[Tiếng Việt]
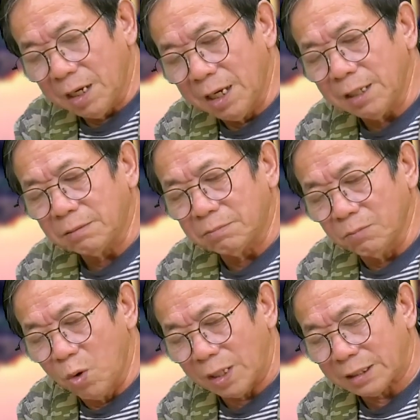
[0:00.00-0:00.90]
hết
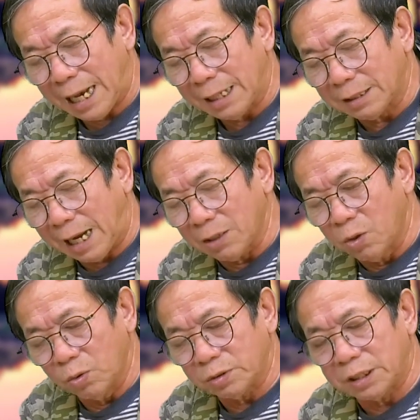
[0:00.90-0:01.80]
buổi sáng đại
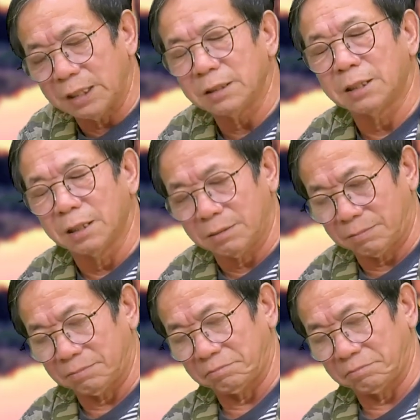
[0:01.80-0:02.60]
hội chính thức.